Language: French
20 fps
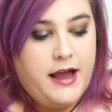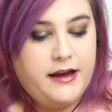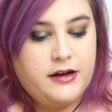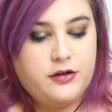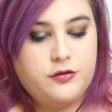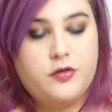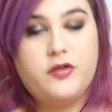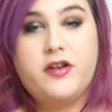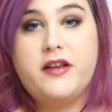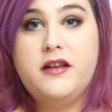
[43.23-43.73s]

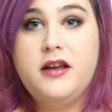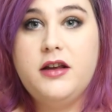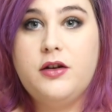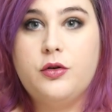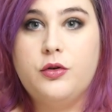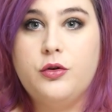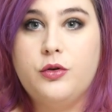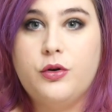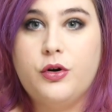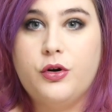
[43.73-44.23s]
Et je vous ai dit
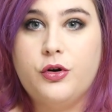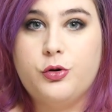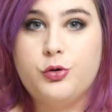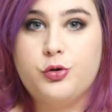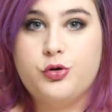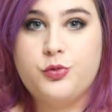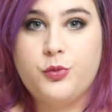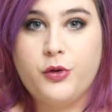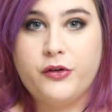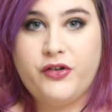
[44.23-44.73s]
que
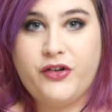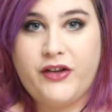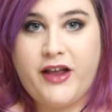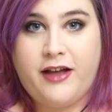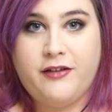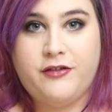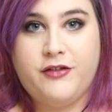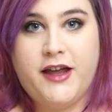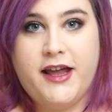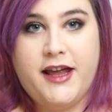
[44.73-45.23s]
euh, je m'en
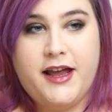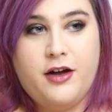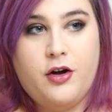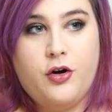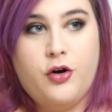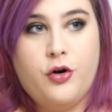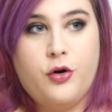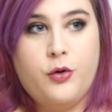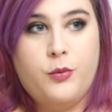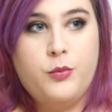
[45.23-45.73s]
servais
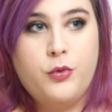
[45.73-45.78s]
euh,